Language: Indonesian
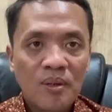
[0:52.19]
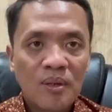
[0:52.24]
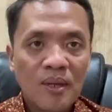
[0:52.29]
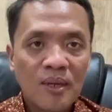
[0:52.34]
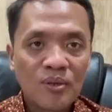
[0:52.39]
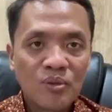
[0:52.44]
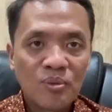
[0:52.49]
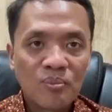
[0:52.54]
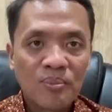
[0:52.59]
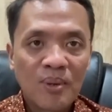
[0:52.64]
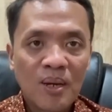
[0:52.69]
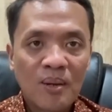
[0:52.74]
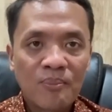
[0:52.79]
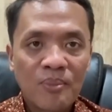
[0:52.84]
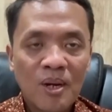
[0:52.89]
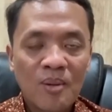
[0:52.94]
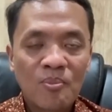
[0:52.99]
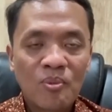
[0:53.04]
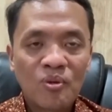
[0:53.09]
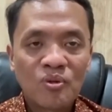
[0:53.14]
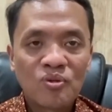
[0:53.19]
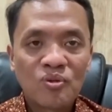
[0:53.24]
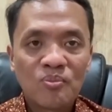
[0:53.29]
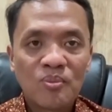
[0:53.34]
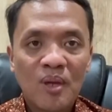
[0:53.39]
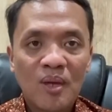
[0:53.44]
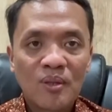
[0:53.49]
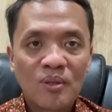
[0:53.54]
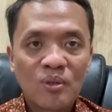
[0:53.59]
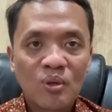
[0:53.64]
yaitu Pak Prabowo
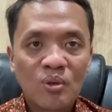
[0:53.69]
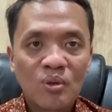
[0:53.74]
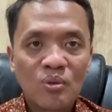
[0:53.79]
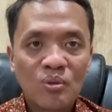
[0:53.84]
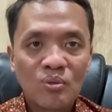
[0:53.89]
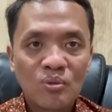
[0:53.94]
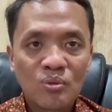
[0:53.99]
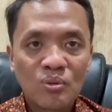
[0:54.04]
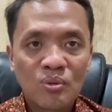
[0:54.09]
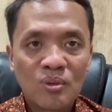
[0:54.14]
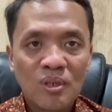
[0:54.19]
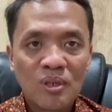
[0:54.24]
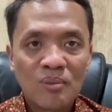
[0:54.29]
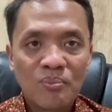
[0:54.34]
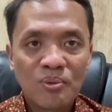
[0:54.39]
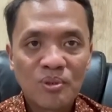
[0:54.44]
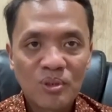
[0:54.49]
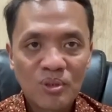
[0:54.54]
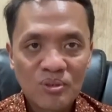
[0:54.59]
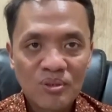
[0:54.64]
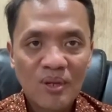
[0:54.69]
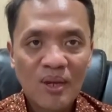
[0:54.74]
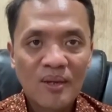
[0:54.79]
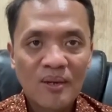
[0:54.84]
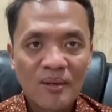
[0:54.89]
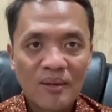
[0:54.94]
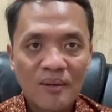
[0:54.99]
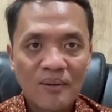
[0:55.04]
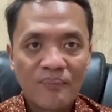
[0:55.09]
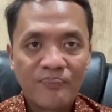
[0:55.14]
Subianto untuk diputuskan.